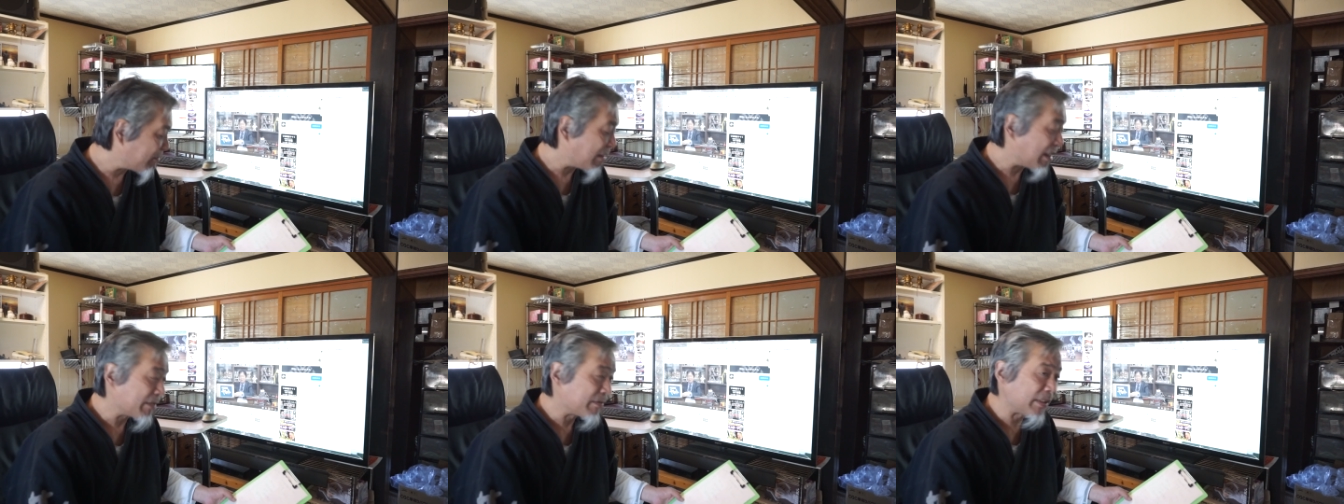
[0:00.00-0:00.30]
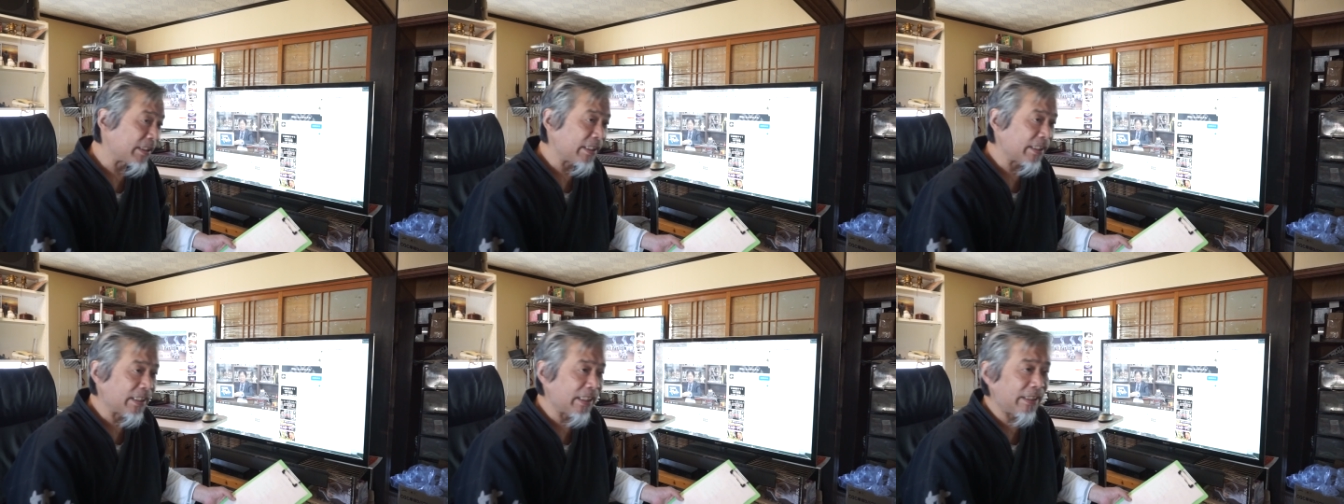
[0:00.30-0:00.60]
惑
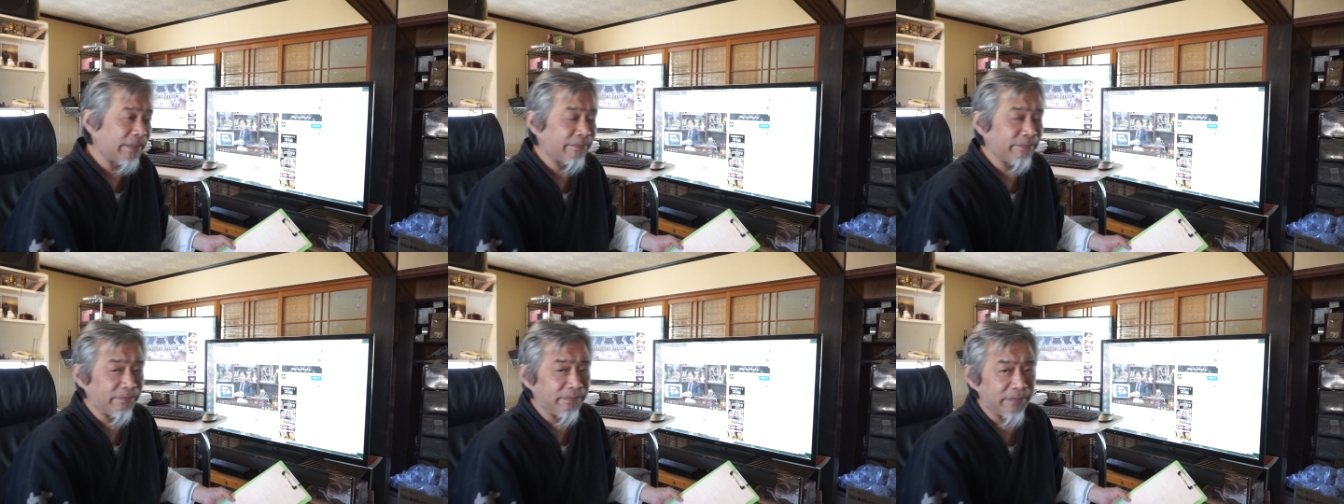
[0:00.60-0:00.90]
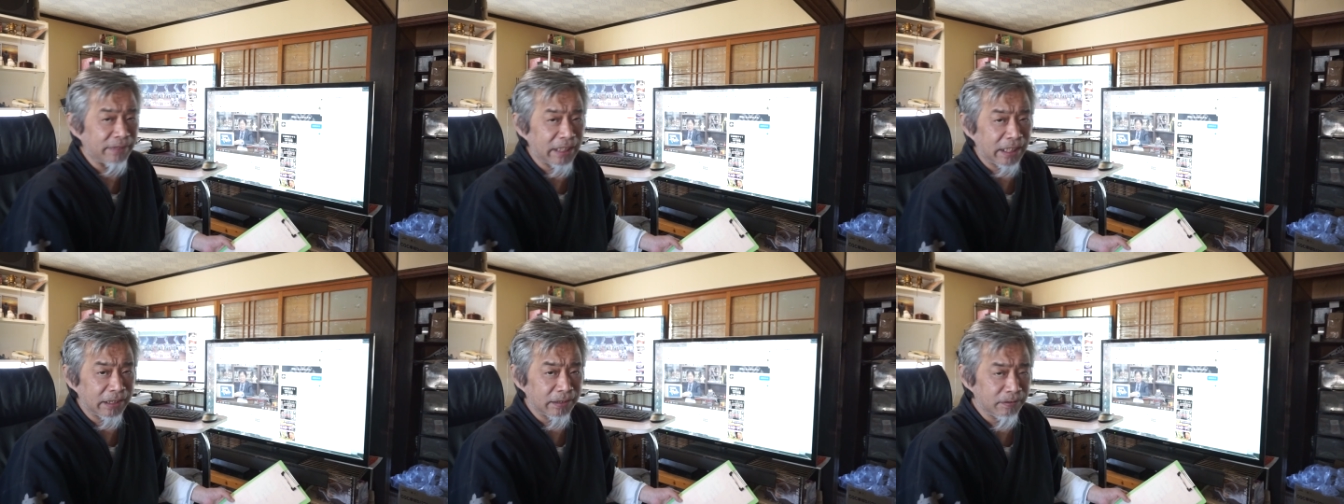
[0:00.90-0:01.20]
星間
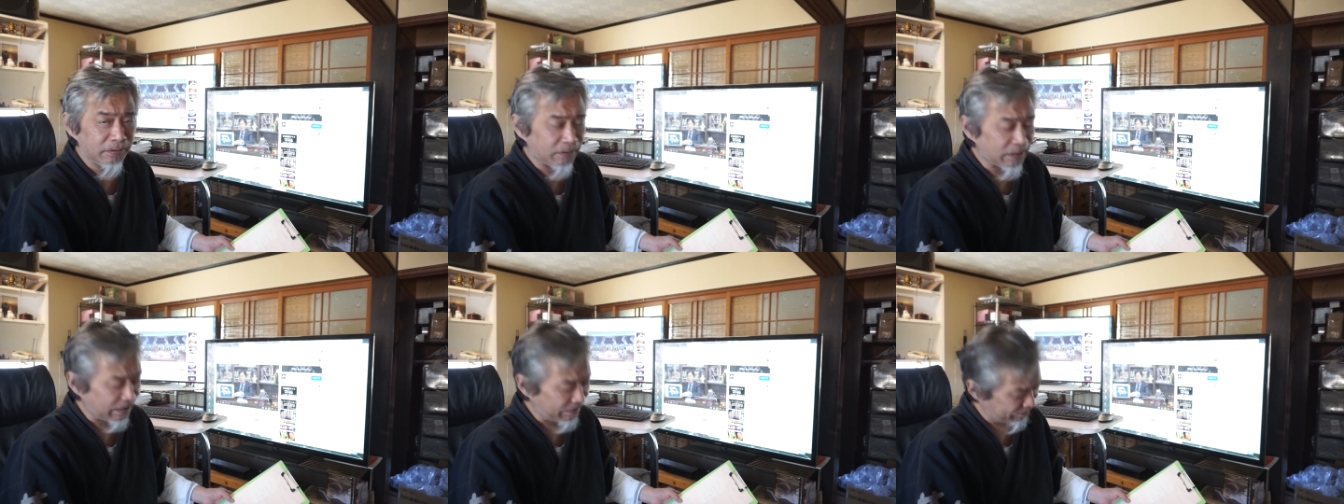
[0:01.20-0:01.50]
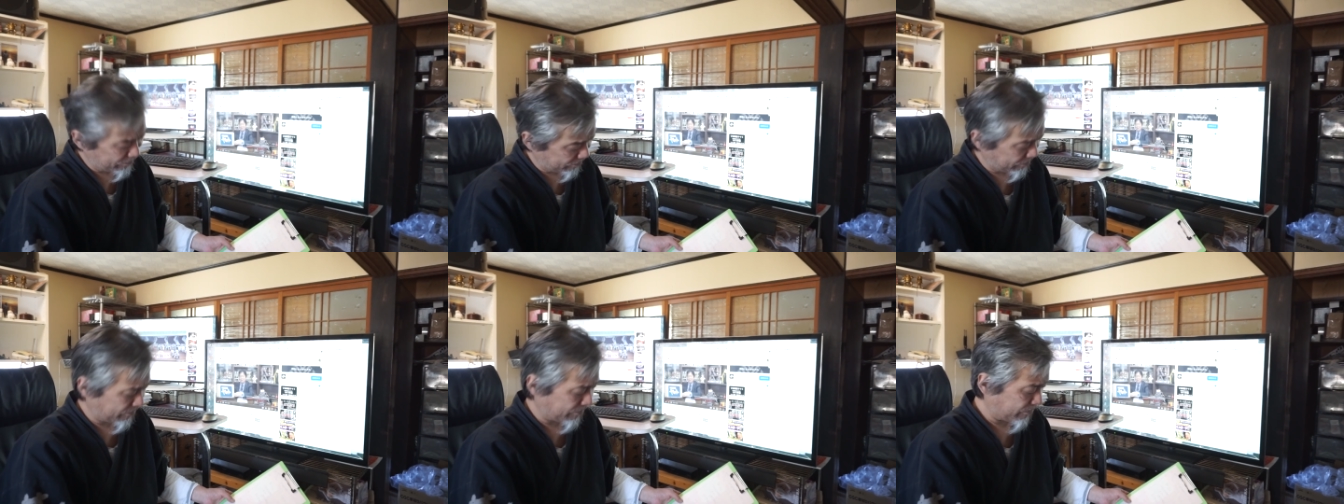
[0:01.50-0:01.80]
弾道弾
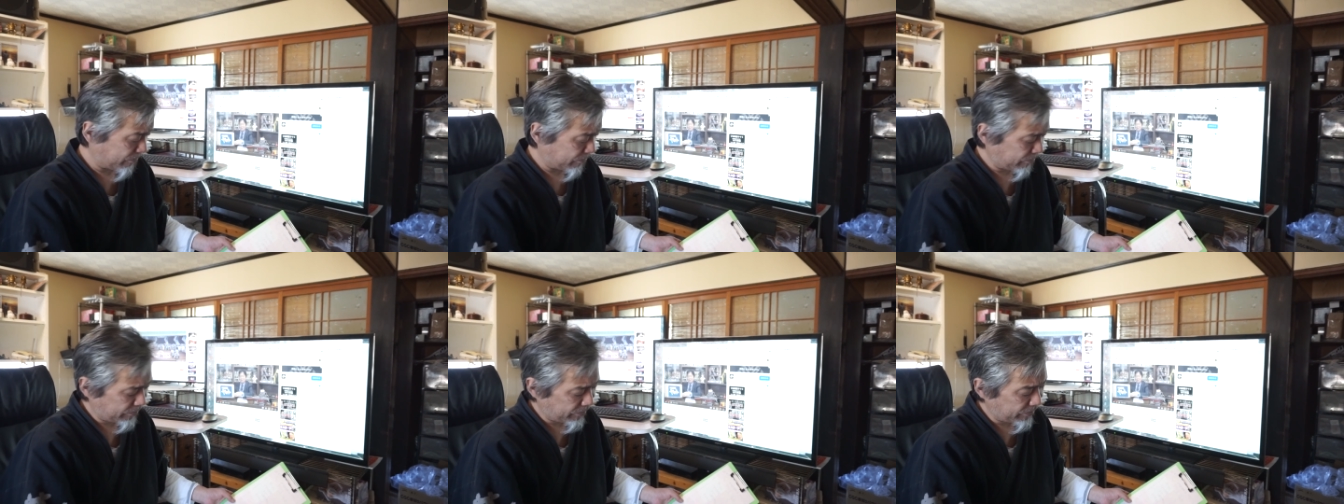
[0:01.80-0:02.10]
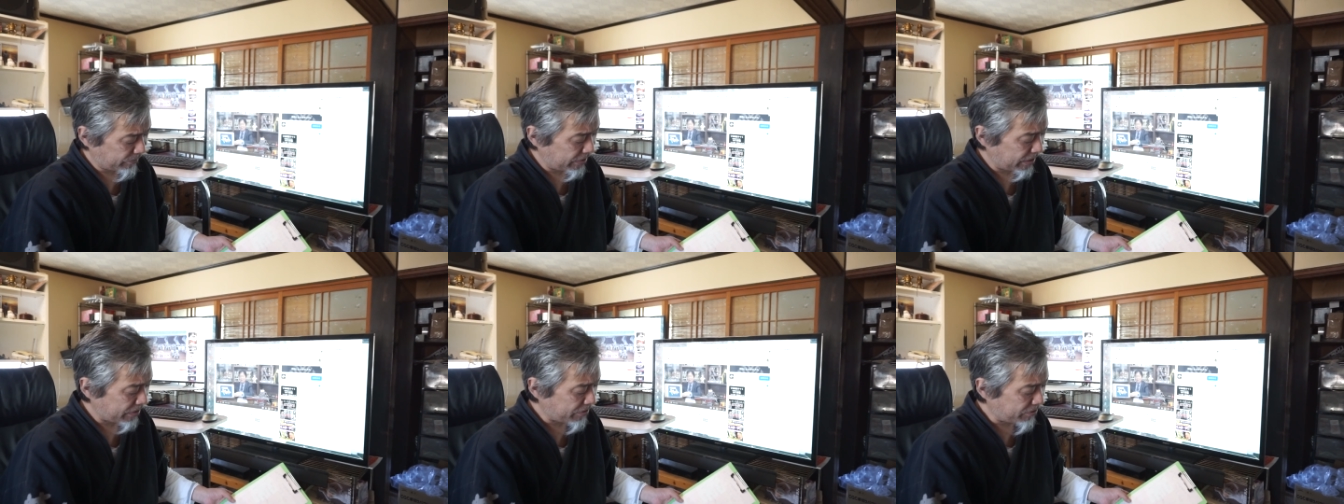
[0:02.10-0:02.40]

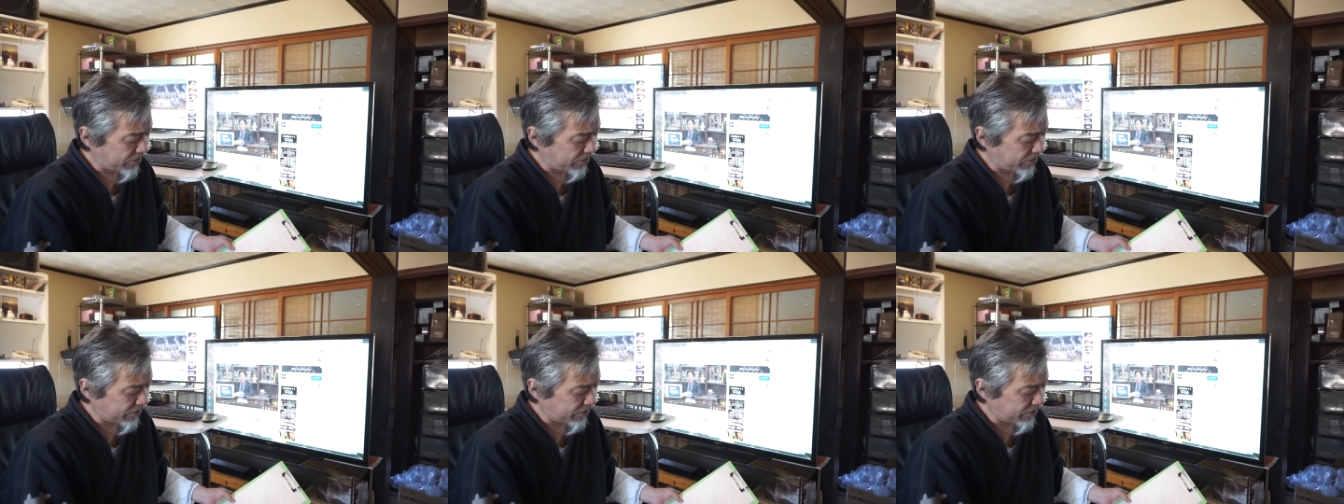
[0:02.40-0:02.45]
で